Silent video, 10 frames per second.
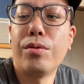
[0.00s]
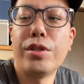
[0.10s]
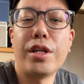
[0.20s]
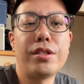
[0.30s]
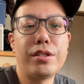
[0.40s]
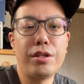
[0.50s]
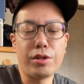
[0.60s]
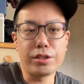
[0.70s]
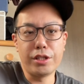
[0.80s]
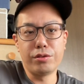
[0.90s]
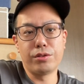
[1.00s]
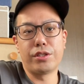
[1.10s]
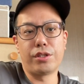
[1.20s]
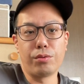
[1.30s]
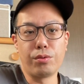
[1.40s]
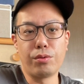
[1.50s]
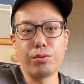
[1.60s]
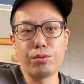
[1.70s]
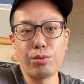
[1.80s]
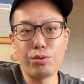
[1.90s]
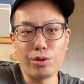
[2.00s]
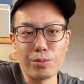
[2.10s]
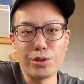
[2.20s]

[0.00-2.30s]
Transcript: やってる方いるんですけど、その人はも